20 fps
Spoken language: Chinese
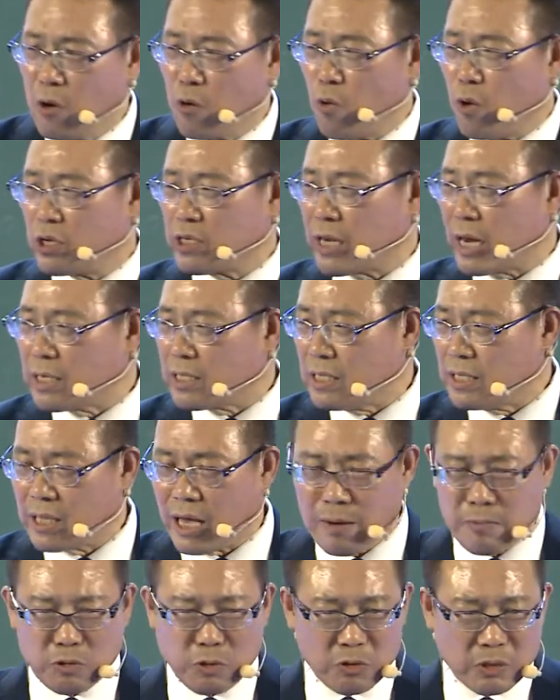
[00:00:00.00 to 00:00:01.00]
我相信
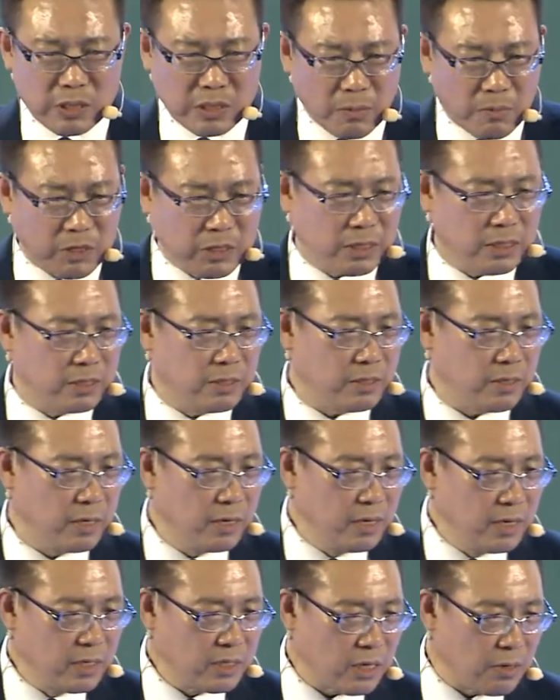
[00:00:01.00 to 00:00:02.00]
他们都是什么心，
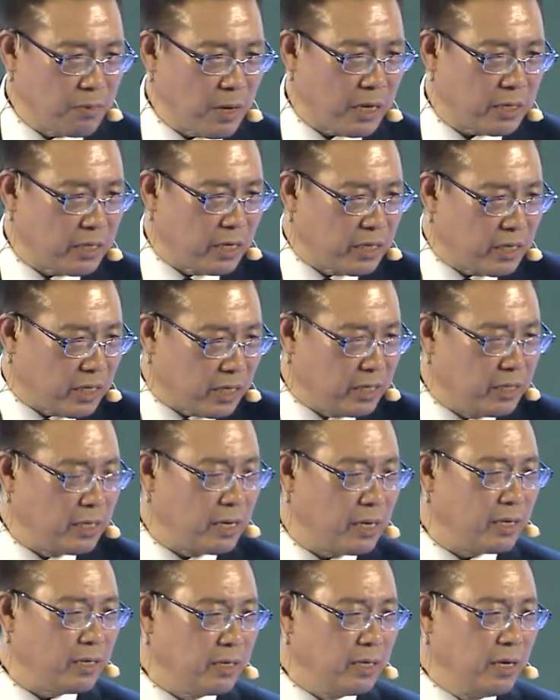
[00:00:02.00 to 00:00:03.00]
什么样的心
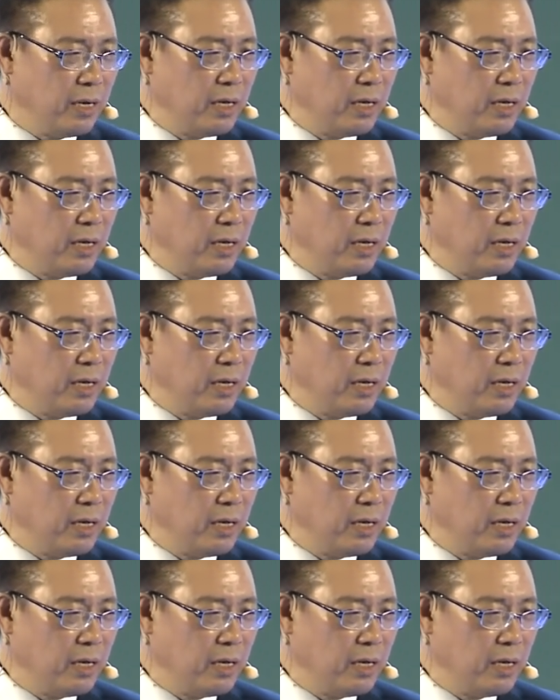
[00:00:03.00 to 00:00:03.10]
呢？